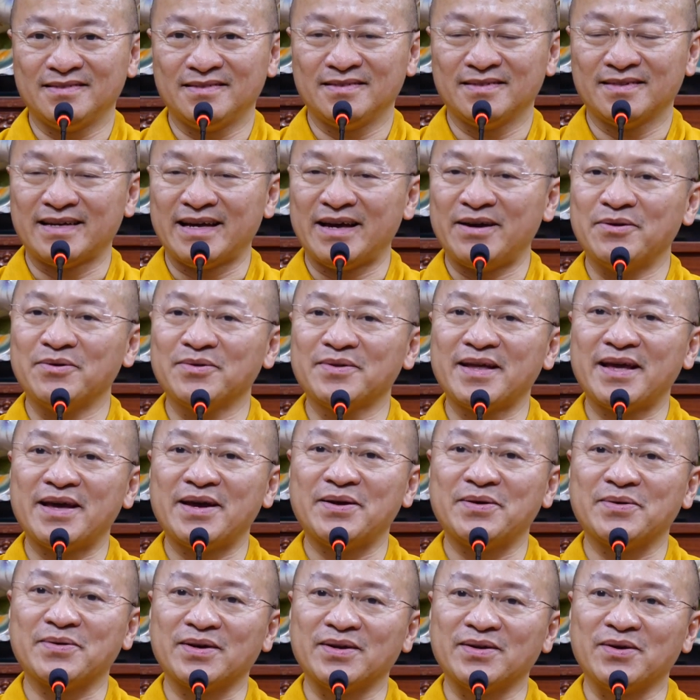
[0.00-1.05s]
kéo
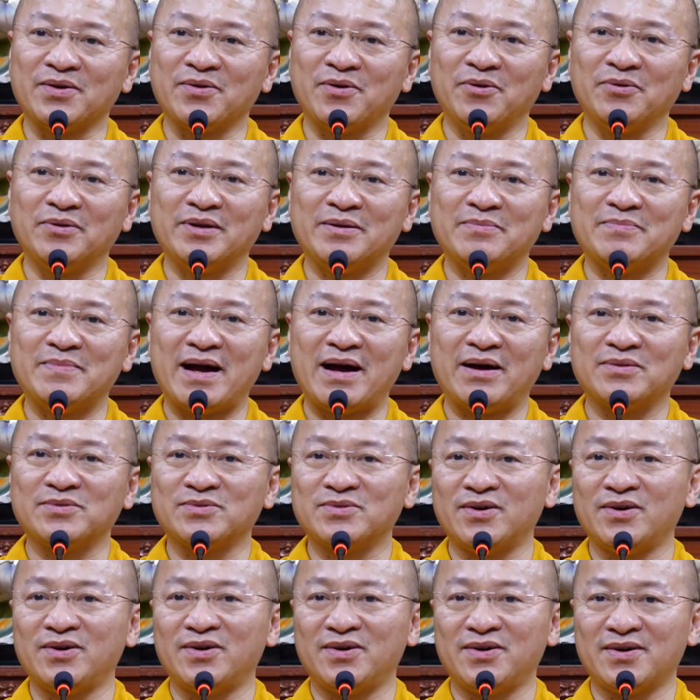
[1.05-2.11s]
theo cái nỗi khổ niềm đau
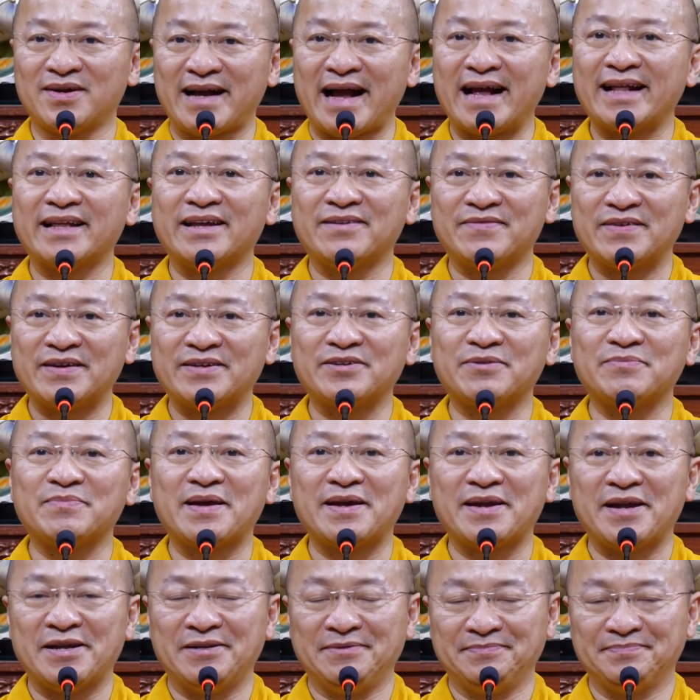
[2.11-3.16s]
cho các thành viên trong gia
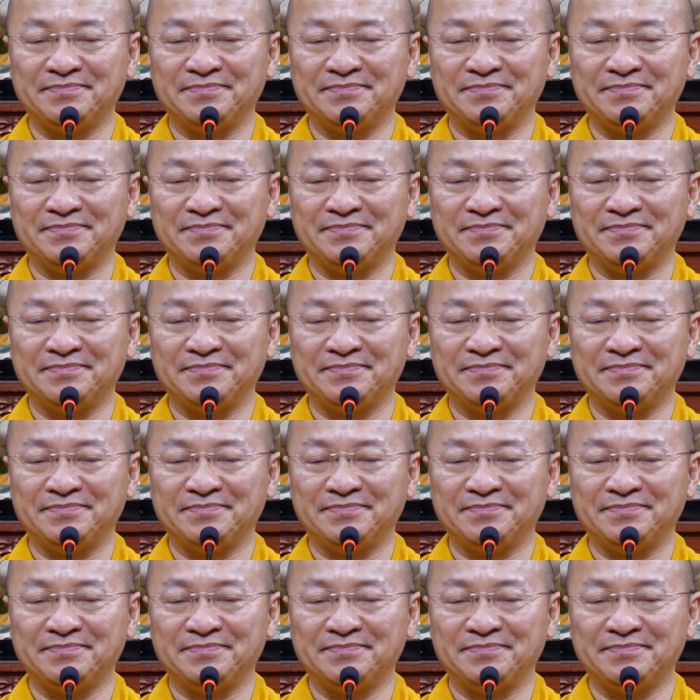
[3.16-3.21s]
đình.